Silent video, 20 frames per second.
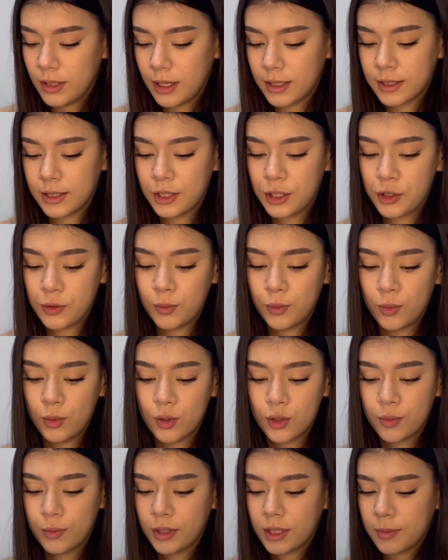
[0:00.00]
а значит мы
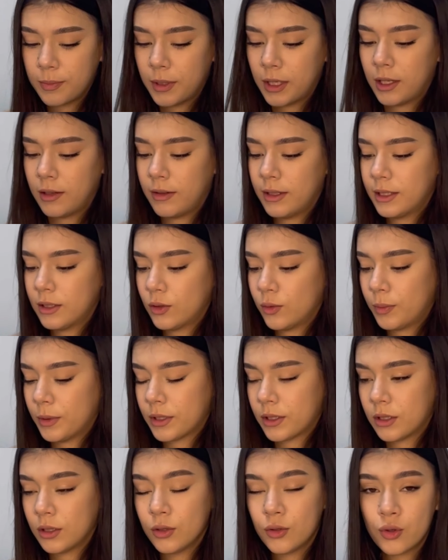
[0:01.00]
можем распаковать эту
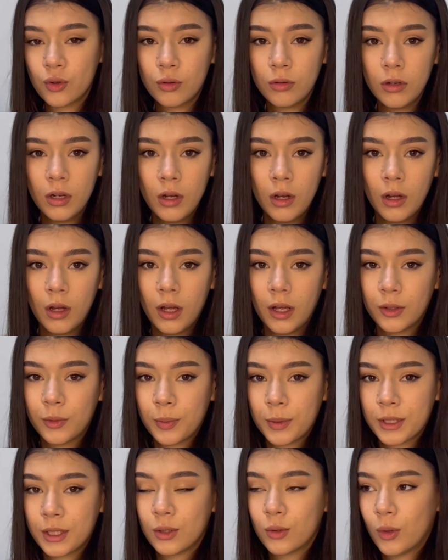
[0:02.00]
посылочку. Эту
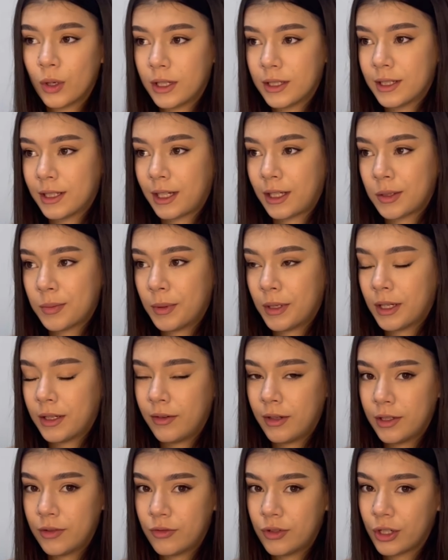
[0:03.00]
посылку хотел
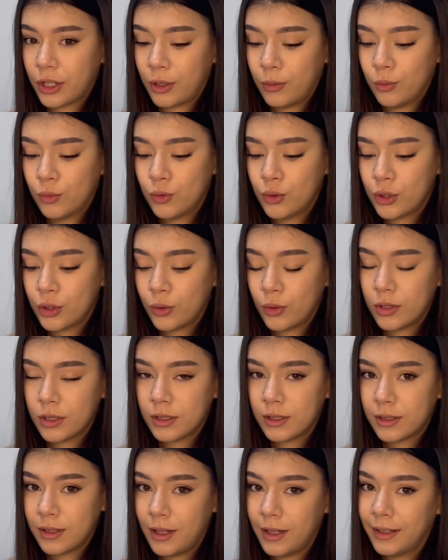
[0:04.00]
распаковать вчера муж, но я
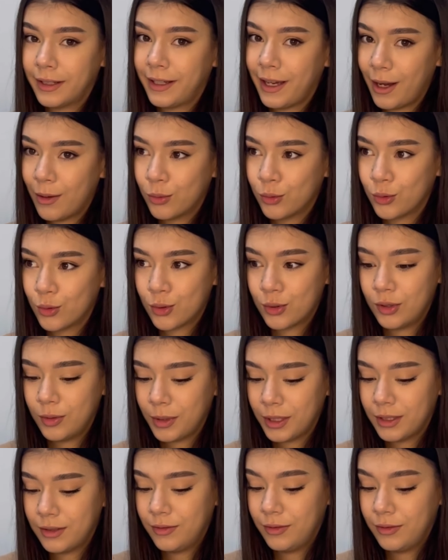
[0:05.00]
сказала, я буду снимать